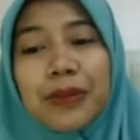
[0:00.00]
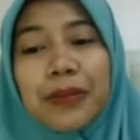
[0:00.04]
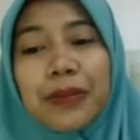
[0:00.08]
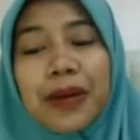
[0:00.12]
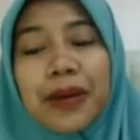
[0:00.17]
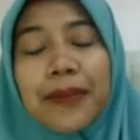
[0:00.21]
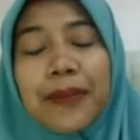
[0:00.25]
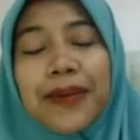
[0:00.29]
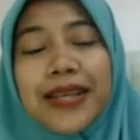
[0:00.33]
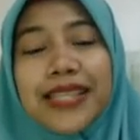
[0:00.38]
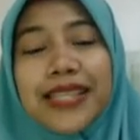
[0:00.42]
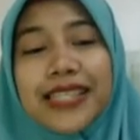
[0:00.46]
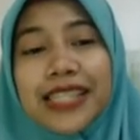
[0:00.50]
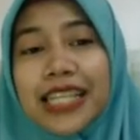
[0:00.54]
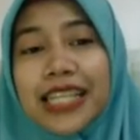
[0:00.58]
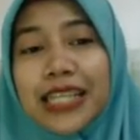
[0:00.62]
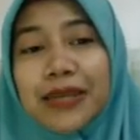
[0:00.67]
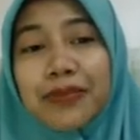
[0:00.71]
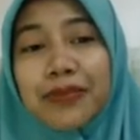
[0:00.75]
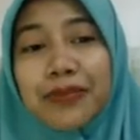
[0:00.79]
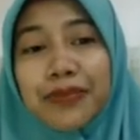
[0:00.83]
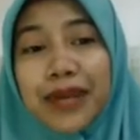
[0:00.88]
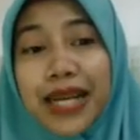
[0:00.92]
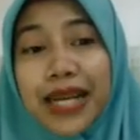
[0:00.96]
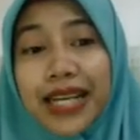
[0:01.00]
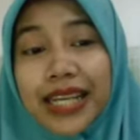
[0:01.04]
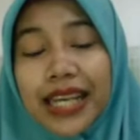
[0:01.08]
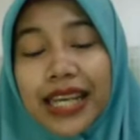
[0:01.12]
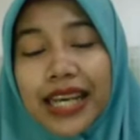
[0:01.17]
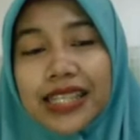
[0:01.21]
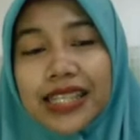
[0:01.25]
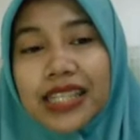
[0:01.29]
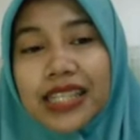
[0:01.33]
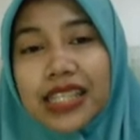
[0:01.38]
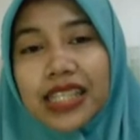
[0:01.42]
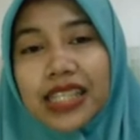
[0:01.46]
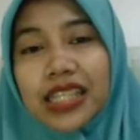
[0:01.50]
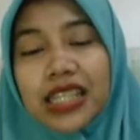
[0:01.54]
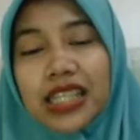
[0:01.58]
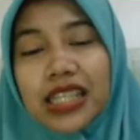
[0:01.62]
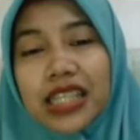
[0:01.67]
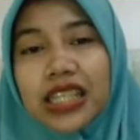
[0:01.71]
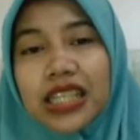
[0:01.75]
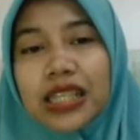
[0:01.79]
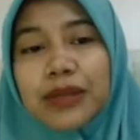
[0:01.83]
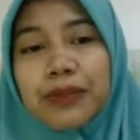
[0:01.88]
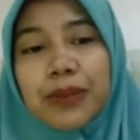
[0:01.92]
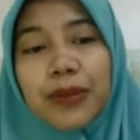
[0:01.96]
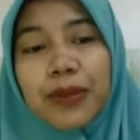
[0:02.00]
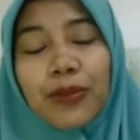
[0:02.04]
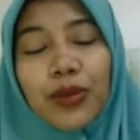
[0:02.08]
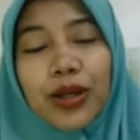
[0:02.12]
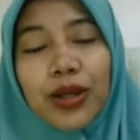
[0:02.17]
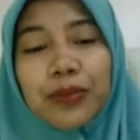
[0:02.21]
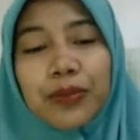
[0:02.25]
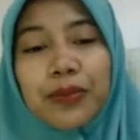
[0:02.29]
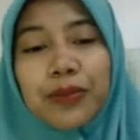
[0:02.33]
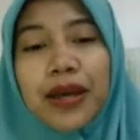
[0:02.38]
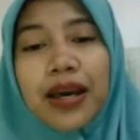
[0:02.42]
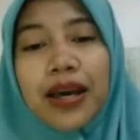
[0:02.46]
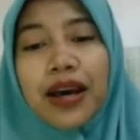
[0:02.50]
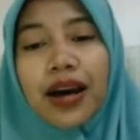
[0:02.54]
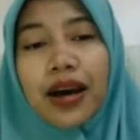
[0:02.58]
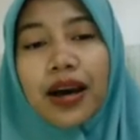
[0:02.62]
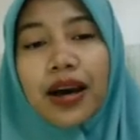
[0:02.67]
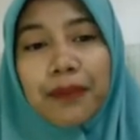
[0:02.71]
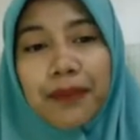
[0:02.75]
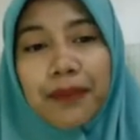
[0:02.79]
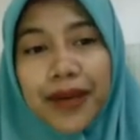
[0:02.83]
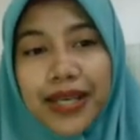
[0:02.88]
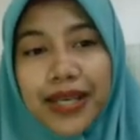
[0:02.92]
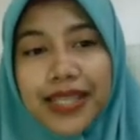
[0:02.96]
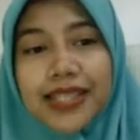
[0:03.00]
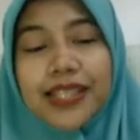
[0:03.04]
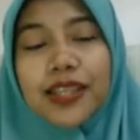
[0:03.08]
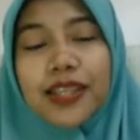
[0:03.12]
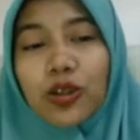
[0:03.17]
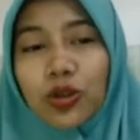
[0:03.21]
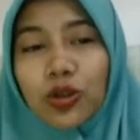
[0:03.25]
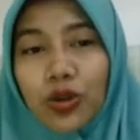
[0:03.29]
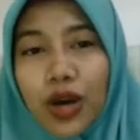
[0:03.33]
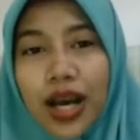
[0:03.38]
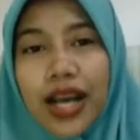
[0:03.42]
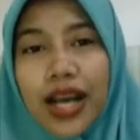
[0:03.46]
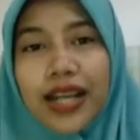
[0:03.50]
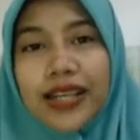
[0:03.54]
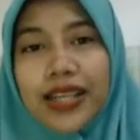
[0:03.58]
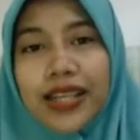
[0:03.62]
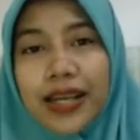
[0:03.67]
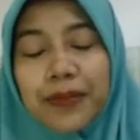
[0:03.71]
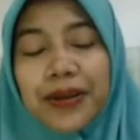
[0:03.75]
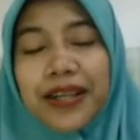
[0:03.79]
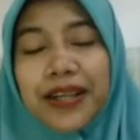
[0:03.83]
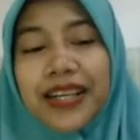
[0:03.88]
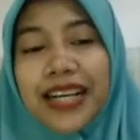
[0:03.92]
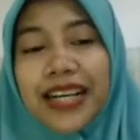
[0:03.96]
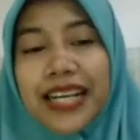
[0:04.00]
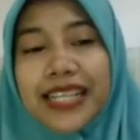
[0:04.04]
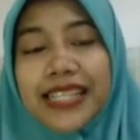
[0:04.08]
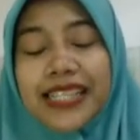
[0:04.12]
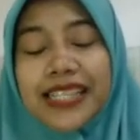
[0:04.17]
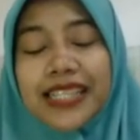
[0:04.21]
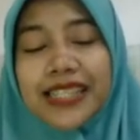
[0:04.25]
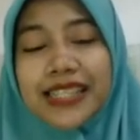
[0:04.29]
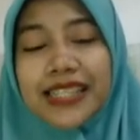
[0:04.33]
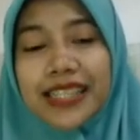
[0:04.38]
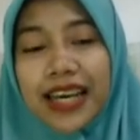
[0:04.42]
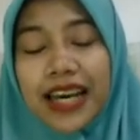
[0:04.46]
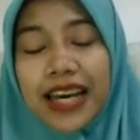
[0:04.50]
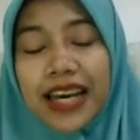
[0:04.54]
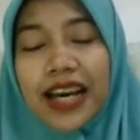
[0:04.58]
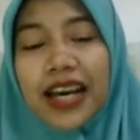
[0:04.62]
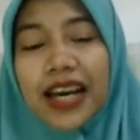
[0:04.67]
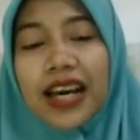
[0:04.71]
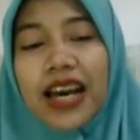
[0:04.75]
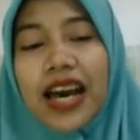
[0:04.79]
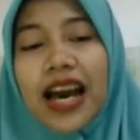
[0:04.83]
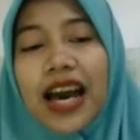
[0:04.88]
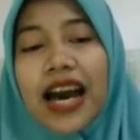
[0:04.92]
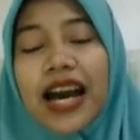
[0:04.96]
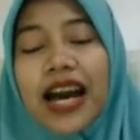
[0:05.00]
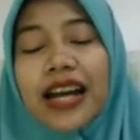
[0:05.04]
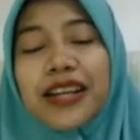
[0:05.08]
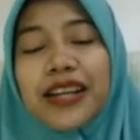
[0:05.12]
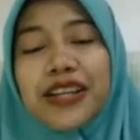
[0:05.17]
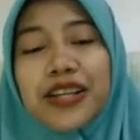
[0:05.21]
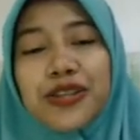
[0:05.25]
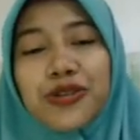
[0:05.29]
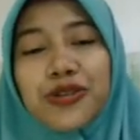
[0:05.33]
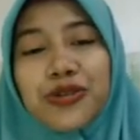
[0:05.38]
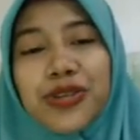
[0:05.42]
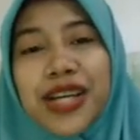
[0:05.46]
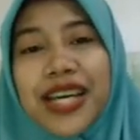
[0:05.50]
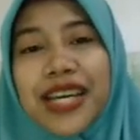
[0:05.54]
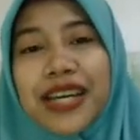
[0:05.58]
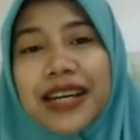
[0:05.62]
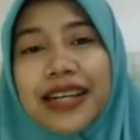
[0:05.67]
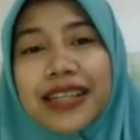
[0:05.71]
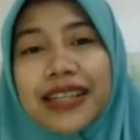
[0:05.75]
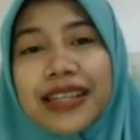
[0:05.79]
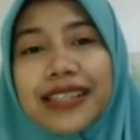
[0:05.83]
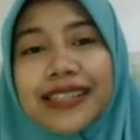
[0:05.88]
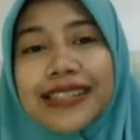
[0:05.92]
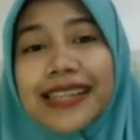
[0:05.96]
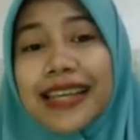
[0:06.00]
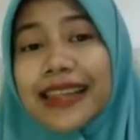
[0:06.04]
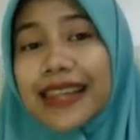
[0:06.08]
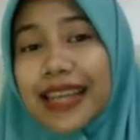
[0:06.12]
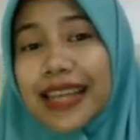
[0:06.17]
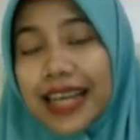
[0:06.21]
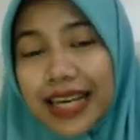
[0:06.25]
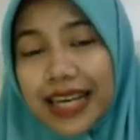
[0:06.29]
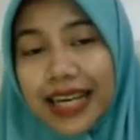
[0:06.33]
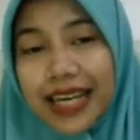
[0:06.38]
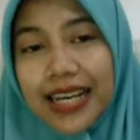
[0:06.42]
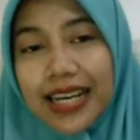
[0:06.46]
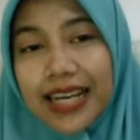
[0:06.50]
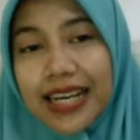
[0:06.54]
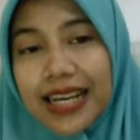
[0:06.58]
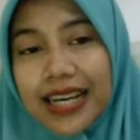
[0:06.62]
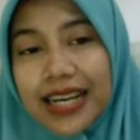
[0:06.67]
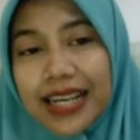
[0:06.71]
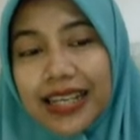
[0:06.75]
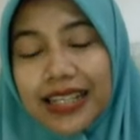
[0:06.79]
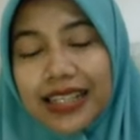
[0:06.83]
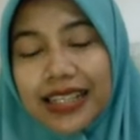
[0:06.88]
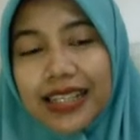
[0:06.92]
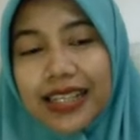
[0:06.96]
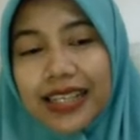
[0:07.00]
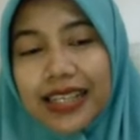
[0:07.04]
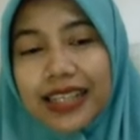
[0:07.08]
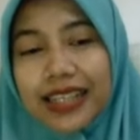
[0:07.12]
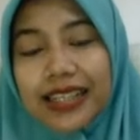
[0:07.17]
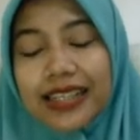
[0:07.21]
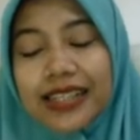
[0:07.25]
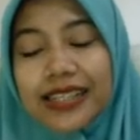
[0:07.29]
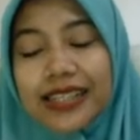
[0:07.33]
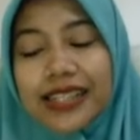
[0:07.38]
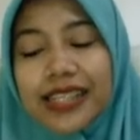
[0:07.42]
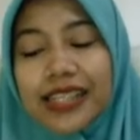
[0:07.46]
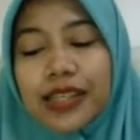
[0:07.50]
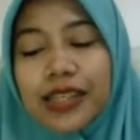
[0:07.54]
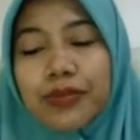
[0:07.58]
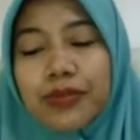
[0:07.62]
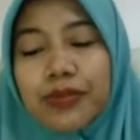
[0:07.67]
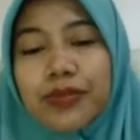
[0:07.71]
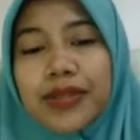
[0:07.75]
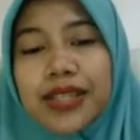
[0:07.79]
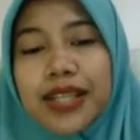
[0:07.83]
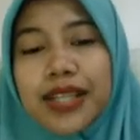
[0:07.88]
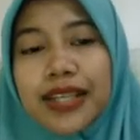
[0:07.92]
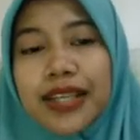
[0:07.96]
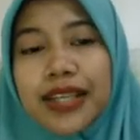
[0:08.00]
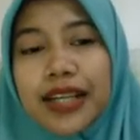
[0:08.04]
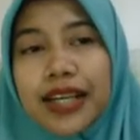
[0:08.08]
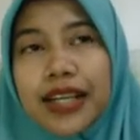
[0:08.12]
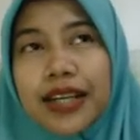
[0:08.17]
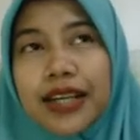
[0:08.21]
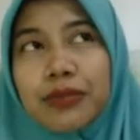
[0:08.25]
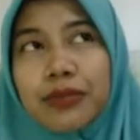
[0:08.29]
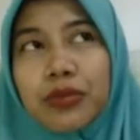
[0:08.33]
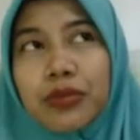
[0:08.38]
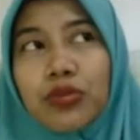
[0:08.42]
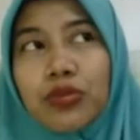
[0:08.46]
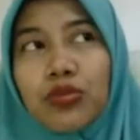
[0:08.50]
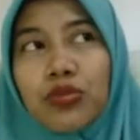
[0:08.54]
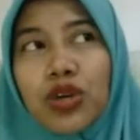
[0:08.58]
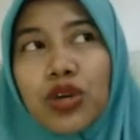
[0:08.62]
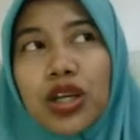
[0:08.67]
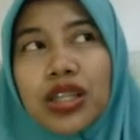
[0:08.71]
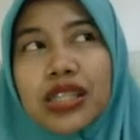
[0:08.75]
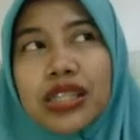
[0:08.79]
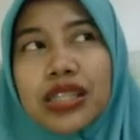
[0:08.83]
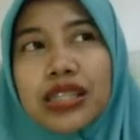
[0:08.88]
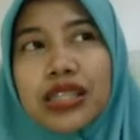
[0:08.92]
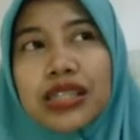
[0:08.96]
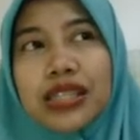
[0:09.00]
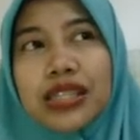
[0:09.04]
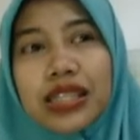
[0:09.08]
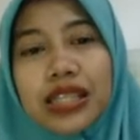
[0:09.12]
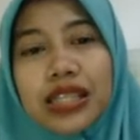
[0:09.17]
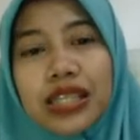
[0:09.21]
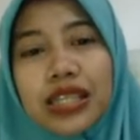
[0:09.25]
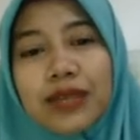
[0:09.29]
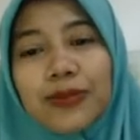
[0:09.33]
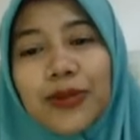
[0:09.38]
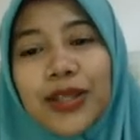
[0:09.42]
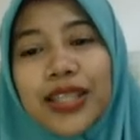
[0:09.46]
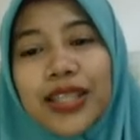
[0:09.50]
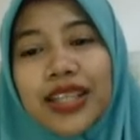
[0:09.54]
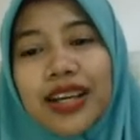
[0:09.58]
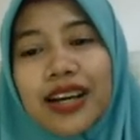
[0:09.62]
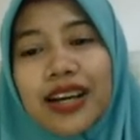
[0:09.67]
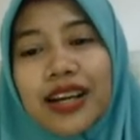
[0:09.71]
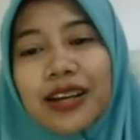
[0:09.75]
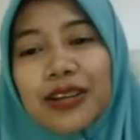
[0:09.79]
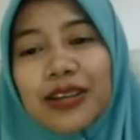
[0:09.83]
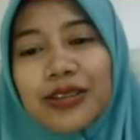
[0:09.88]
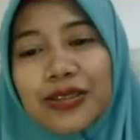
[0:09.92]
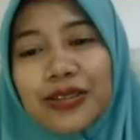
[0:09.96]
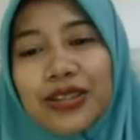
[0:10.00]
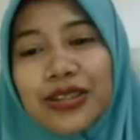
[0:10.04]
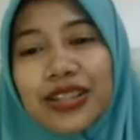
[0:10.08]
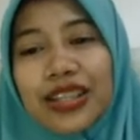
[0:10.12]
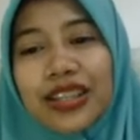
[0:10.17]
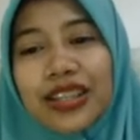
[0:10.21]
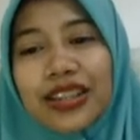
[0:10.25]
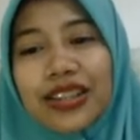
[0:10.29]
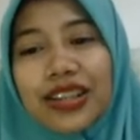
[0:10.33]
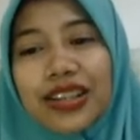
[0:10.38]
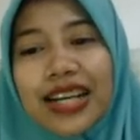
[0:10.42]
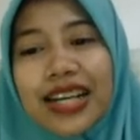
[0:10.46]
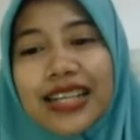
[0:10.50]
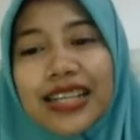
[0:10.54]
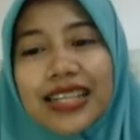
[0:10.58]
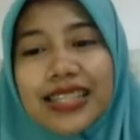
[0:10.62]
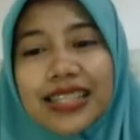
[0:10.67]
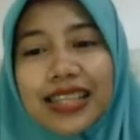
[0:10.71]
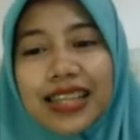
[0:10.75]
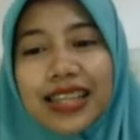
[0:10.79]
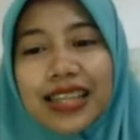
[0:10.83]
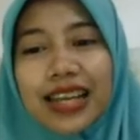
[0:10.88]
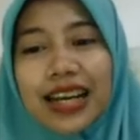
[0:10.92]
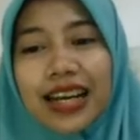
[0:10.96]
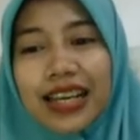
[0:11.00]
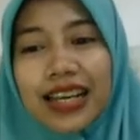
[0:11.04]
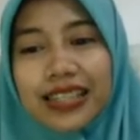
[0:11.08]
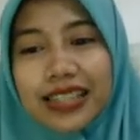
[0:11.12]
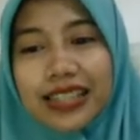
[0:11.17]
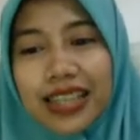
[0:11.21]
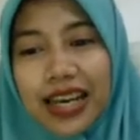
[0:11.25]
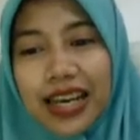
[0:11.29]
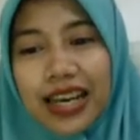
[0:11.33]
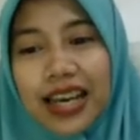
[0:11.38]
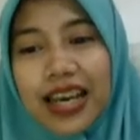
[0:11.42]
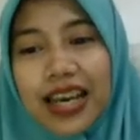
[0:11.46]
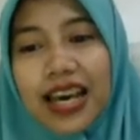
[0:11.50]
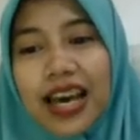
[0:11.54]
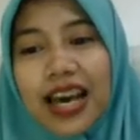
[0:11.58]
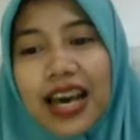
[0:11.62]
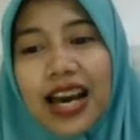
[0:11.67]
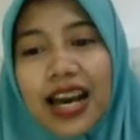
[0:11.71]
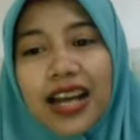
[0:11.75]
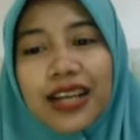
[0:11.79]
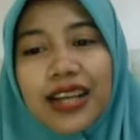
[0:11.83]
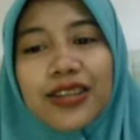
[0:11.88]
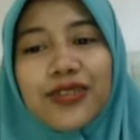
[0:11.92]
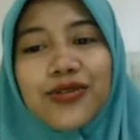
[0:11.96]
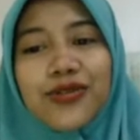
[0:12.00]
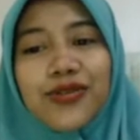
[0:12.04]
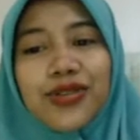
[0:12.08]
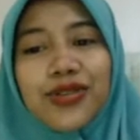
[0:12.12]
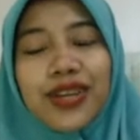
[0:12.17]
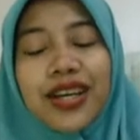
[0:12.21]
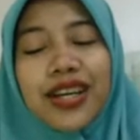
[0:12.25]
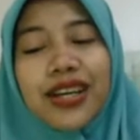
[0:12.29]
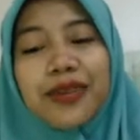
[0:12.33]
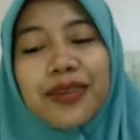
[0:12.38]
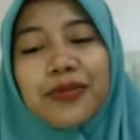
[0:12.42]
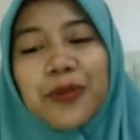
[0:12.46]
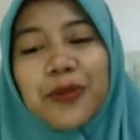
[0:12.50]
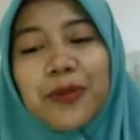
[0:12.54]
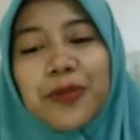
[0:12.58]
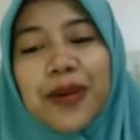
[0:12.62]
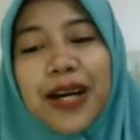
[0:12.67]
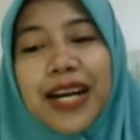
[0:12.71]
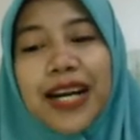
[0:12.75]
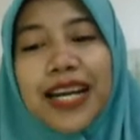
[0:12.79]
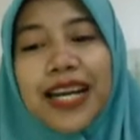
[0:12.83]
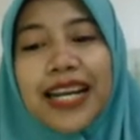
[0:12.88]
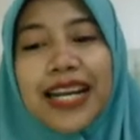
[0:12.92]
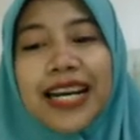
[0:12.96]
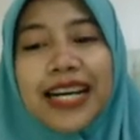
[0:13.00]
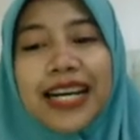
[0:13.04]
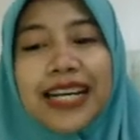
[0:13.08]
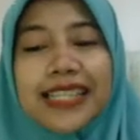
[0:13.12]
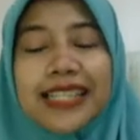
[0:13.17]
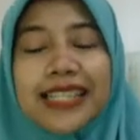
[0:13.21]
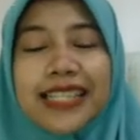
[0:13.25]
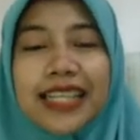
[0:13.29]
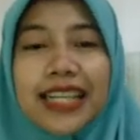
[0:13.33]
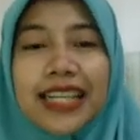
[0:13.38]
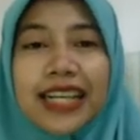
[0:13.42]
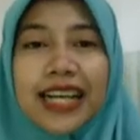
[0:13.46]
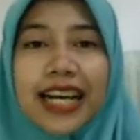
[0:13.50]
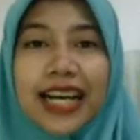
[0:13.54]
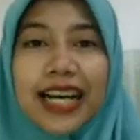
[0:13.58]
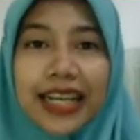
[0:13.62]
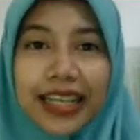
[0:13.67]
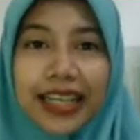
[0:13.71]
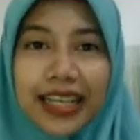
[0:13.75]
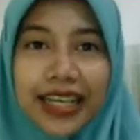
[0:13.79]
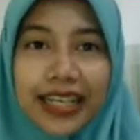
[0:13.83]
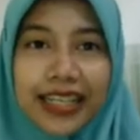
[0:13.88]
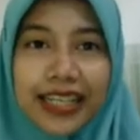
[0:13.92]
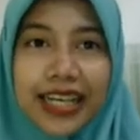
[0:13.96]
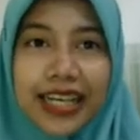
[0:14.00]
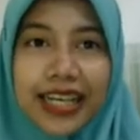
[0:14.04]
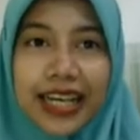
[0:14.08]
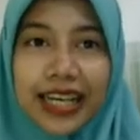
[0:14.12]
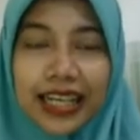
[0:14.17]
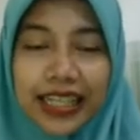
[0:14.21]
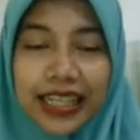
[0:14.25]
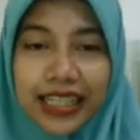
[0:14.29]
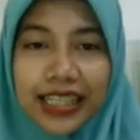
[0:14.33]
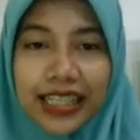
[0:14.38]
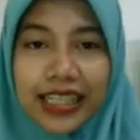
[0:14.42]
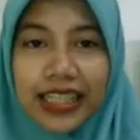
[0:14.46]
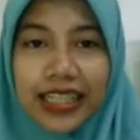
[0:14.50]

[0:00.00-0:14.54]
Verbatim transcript: apa seniman ya, seni pembuat emas gitu ada pengrajinnya ada juga yang cetakan ya jadi misalnya kalian membuat cincin buat kalung itu ada cetakannya ada juga yang merupakan hasil karya dari